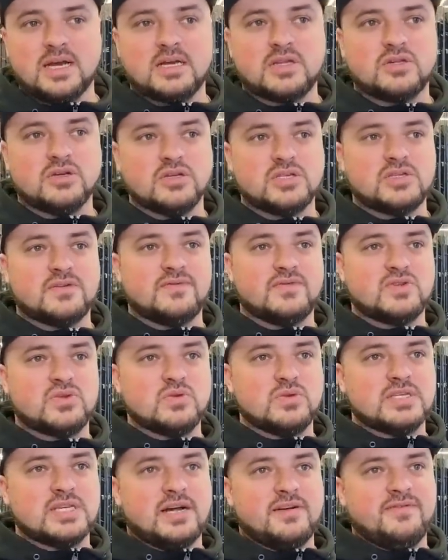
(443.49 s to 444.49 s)
ktoś
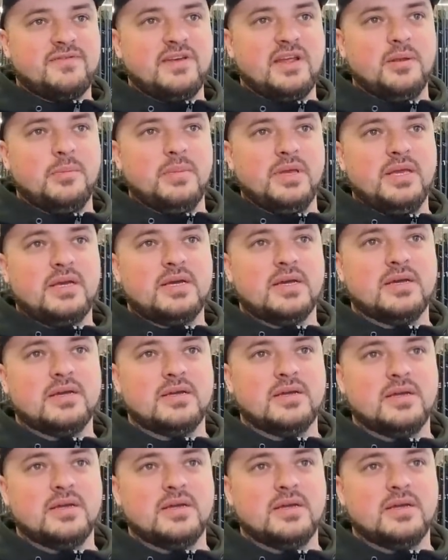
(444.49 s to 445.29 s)
wrzuca filmik,